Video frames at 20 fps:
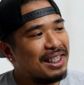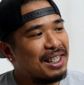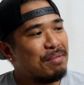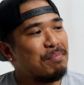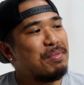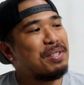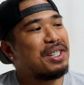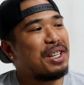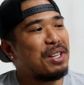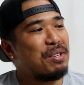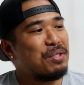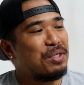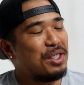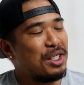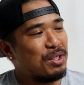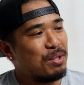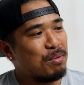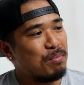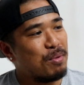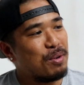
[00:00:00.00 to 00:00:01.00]
Magandang gabi sa iyo,
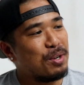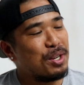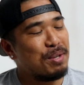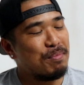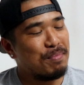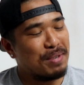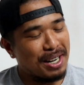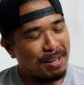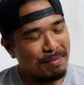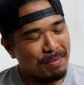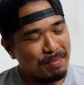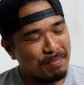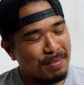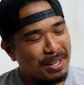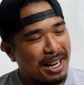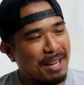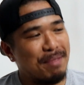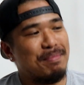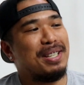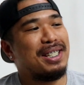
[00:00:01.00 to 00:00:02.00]
Tito Boy. Maraming
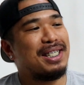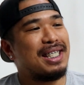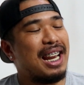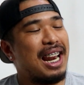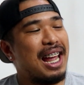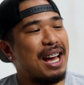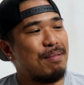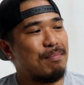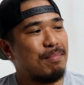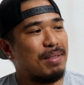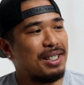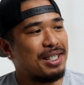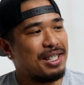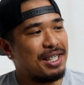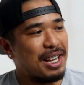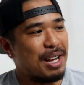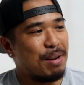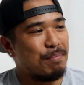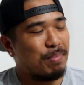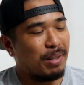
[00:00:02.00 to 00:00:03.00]
maraming salamat
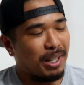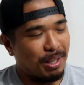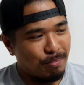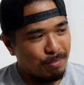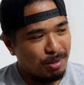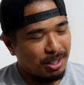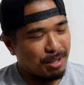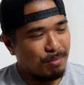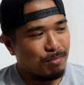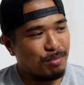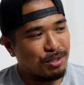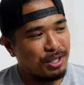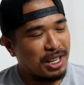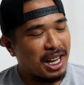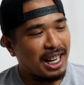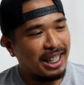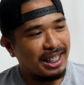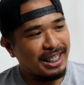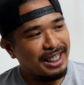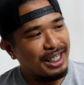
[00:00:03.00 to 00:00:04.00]
sa pagimbita mo
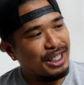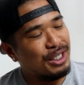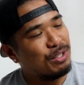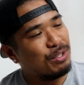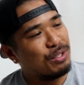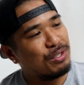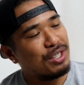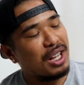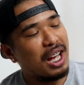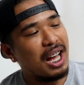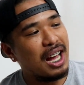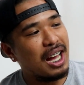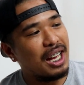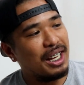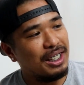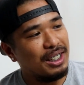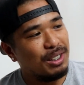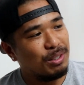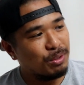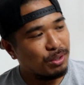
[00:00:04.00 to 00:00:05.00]
sa akin dito sa
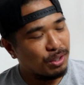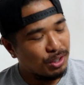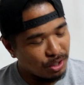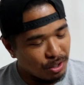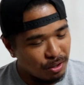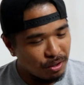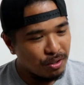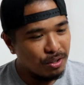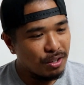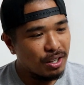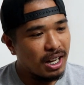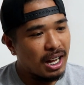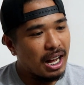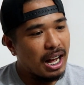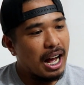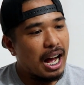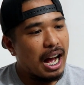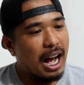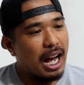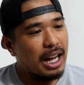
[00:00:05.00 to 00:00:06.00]
iyong show.
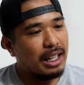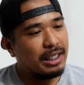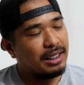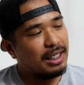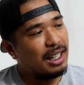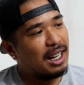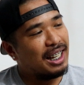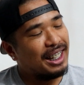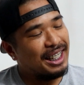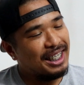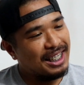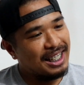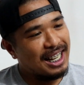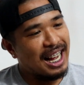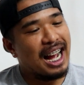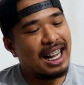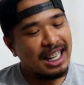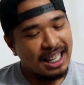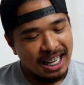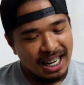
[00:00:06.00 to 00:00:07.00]
At uh,
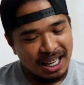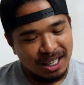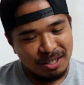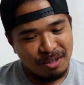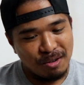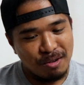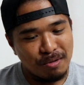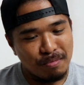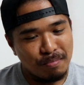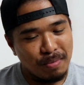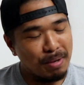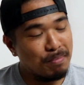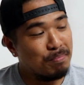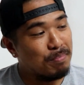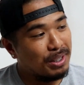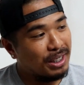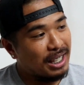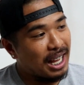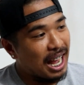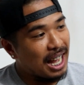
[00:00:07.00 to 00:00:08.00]
kinagagalak kong
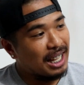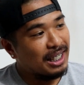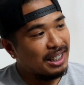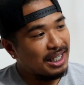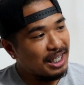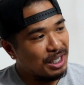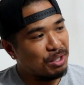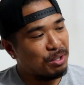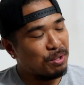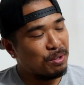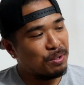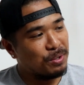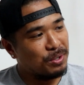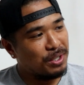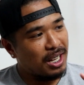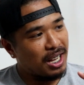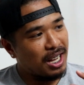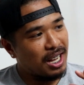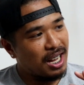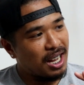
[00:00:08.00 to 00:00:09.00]
maimbitahan dito
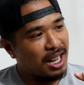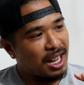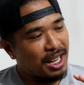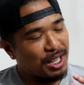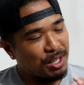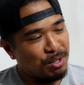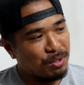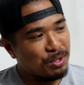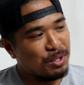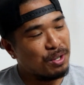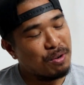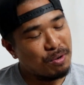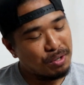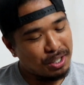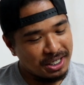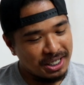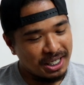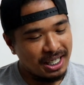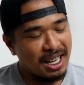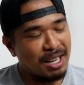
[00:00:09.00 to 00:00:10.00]
sa iyong show
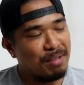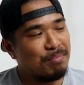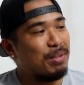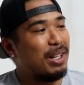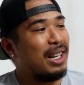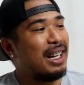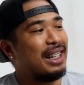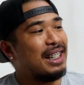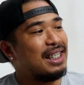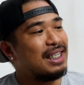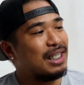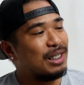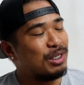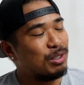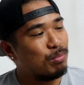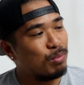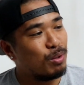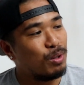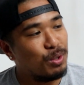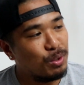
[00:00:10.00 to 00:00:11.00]
kasi nga bilang isang
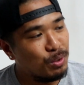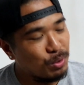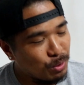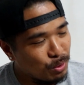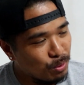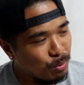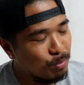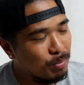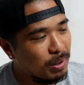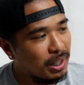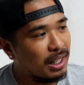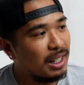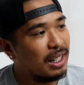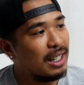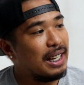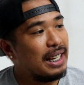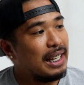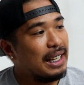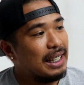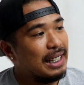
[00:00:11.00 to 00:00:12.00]
small YouTuber,
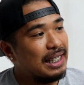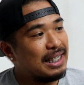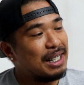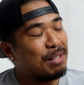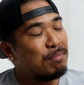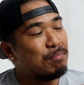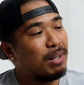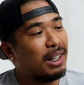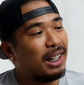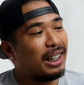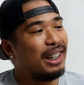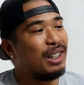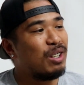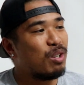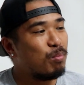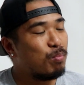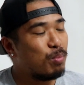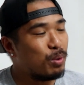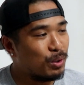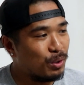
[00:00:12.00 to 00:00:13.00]
isang malaking
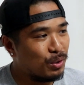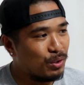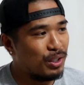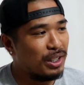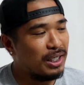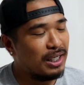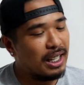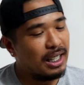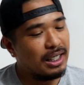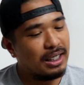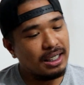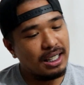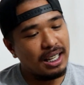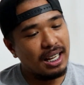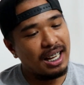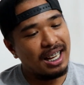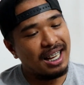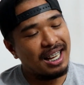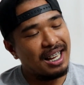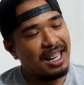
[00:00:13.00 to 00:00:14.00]
oportunidad na